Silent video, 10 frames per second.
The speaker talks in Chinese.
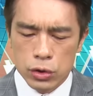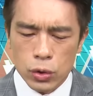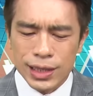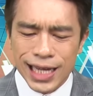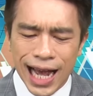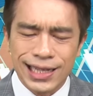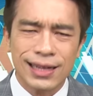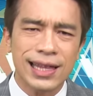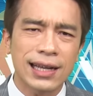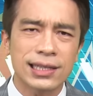如果你还
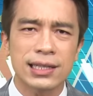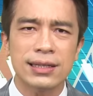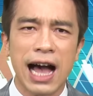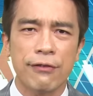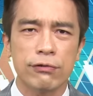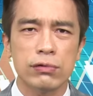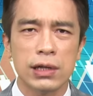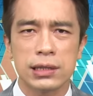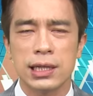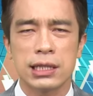在担心大幅度
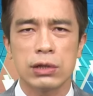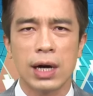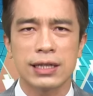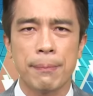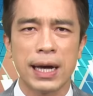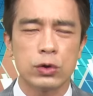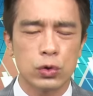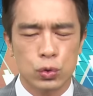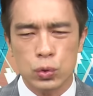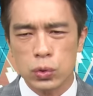的升息的话，坦白
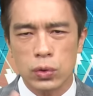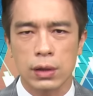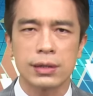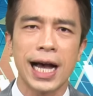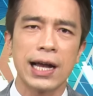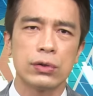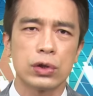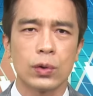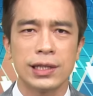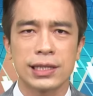说，如果大家有
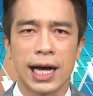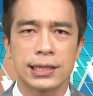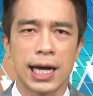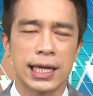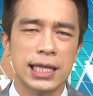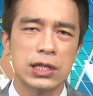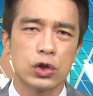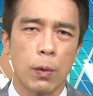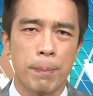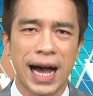去观察一下一
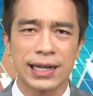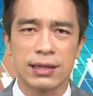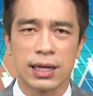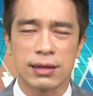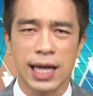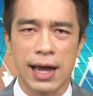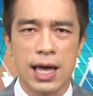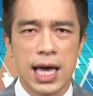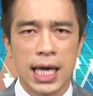九八零年代，